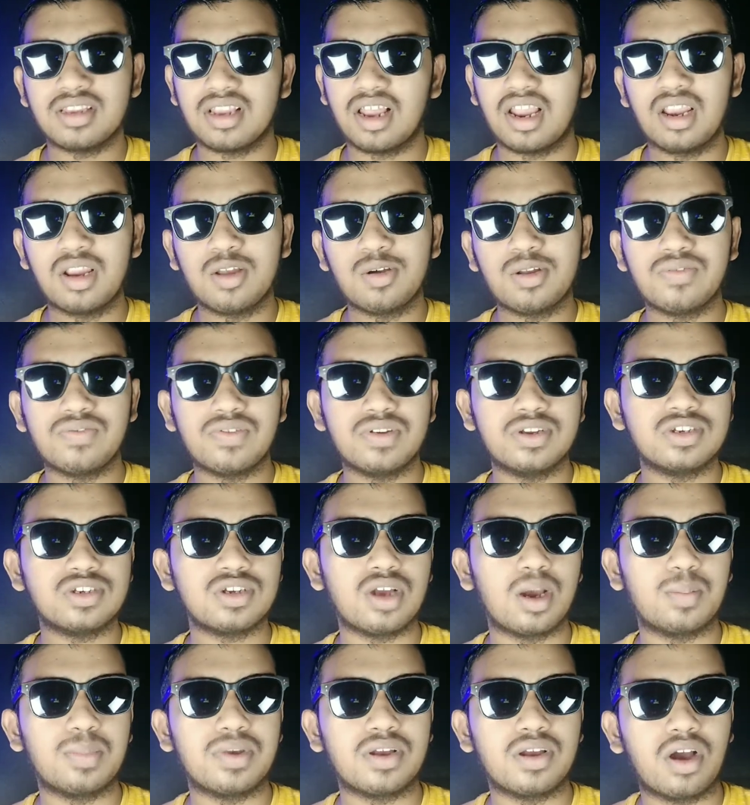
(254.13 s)
நல்ல ஒரு ஃப்ரீ
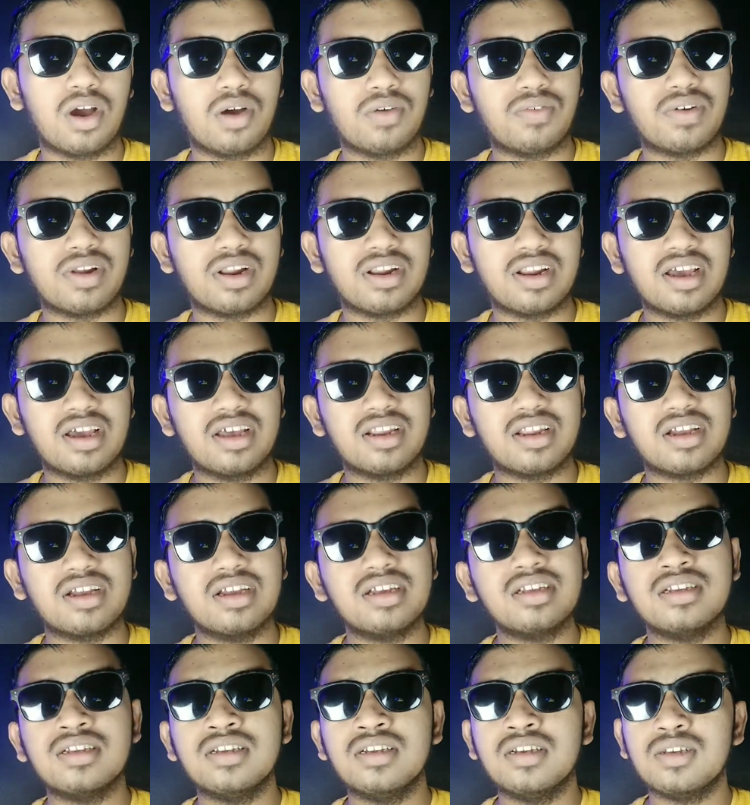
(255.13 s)
ஷாப்பிங் தான்
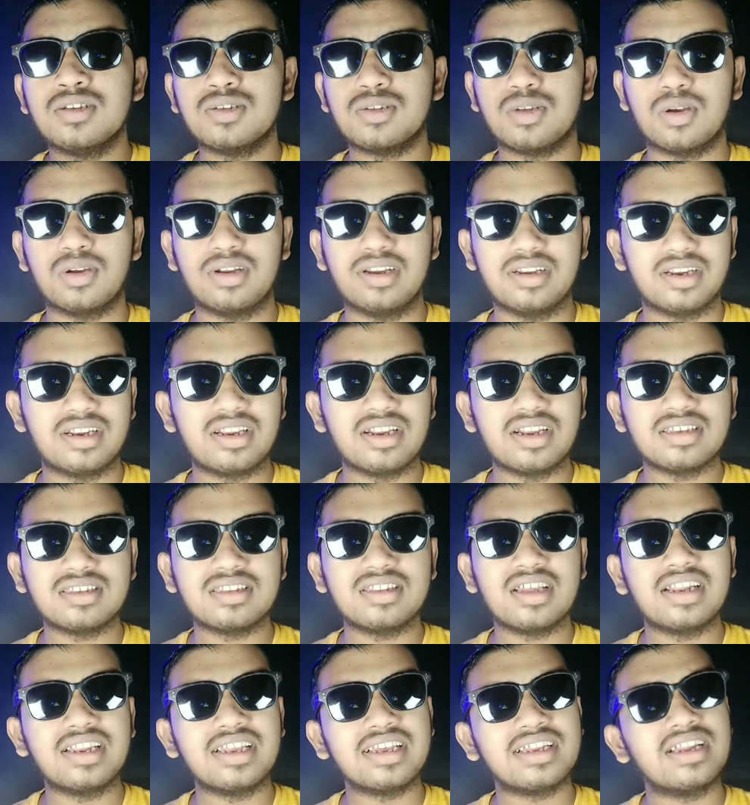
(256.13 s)
இருக்குது ஸோ
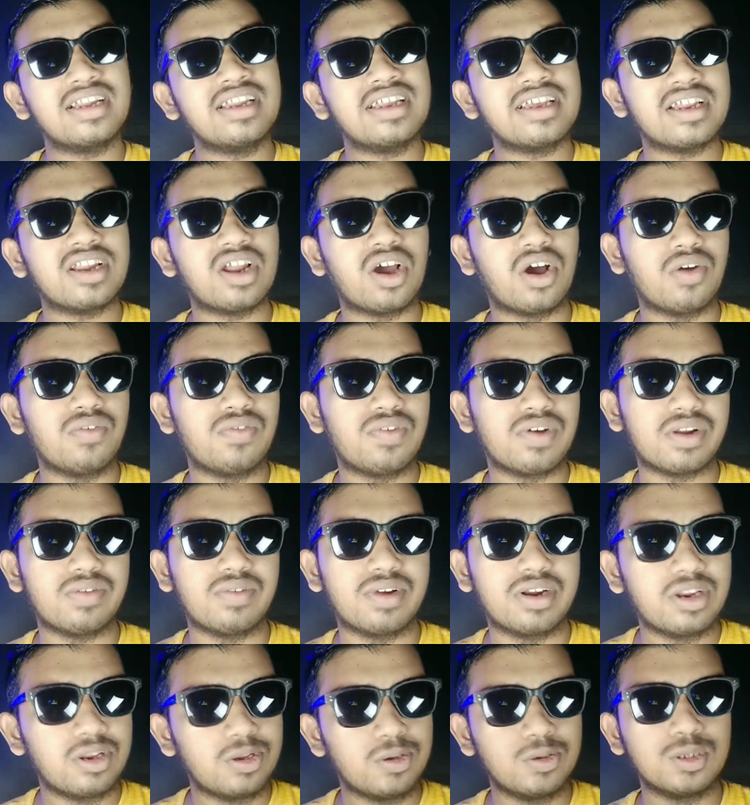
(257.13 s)
இன்ட்ரெஸ்ட்டாக நீங்கள் நீங்கள் ஆஃபரை
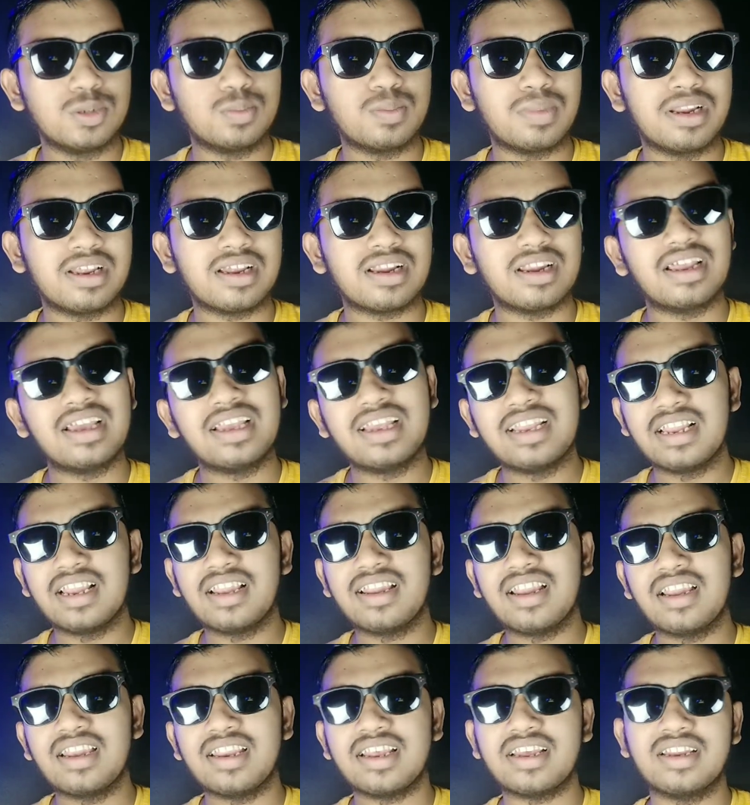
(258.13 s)
வந்து யூஸ் பண்ணிக்கலாம்
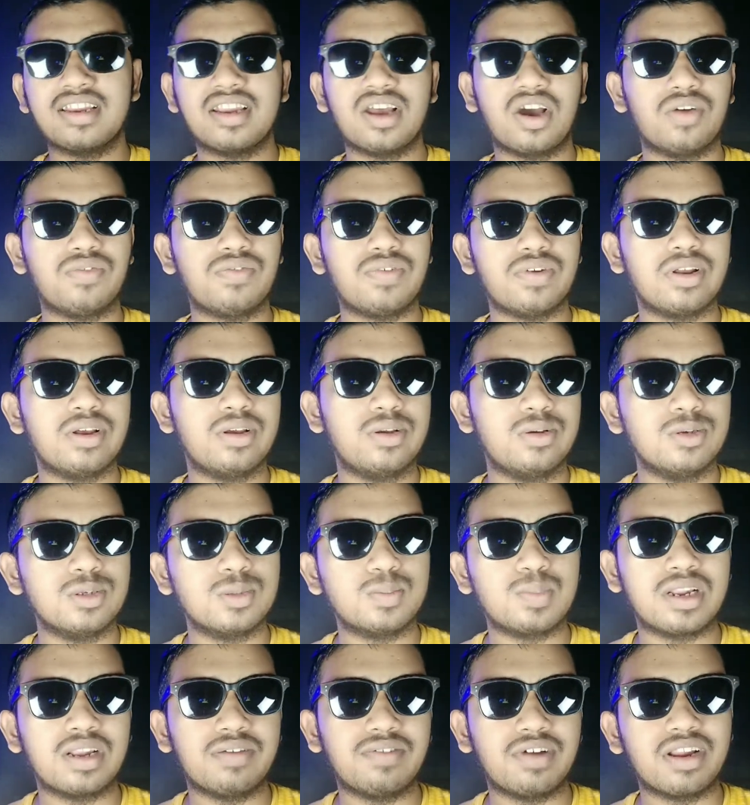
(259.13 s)
இல்லைனா நீங்கள் இந்த ஆஃபரை
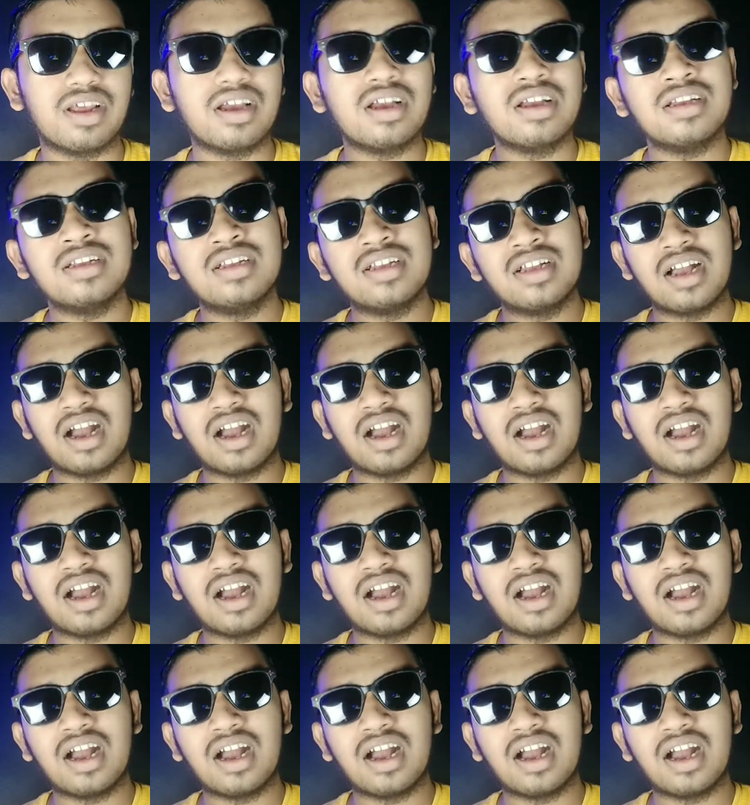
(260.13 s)
யூஸ் பண்ண வேணாம்